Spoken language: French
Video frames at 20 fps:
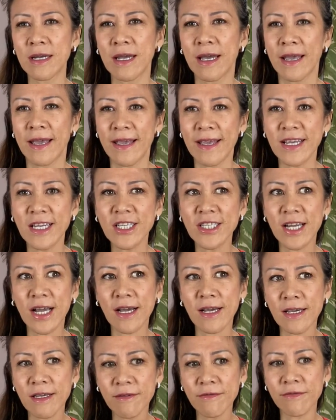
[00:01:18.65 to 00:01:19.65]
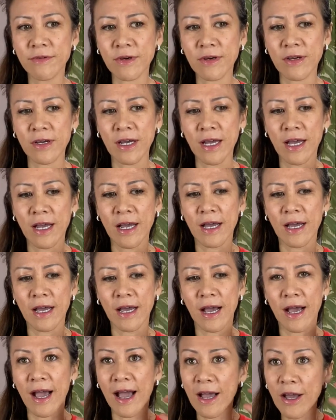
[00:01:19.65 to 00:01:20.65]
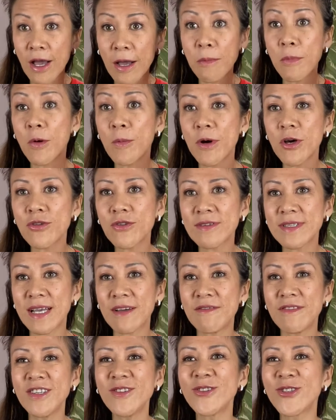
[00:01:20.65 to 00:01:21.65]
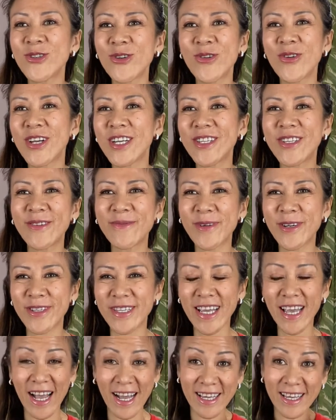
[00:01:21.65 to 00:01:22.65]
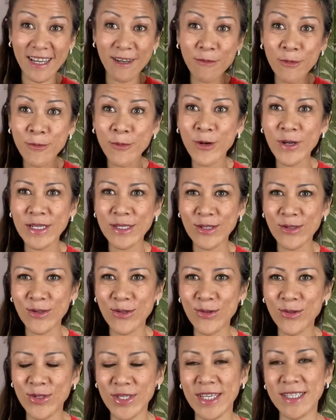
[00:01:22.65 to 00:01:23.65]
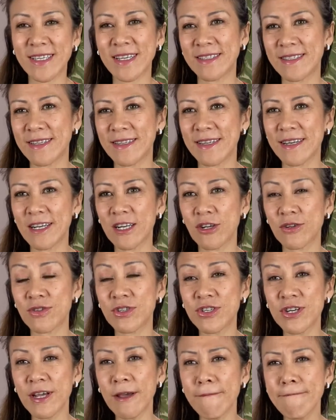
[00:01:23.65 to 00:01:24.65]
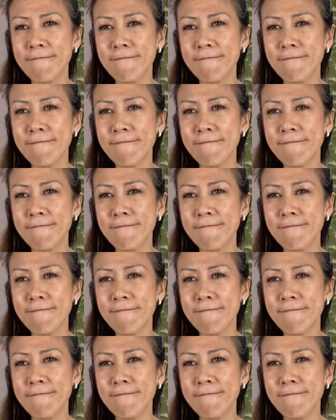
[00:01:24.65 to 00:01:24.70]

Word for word: Et j'arrive à un moment de sa vie où je lui ai demandé à quel moment est-ce que tout ça, ça s'est déclenché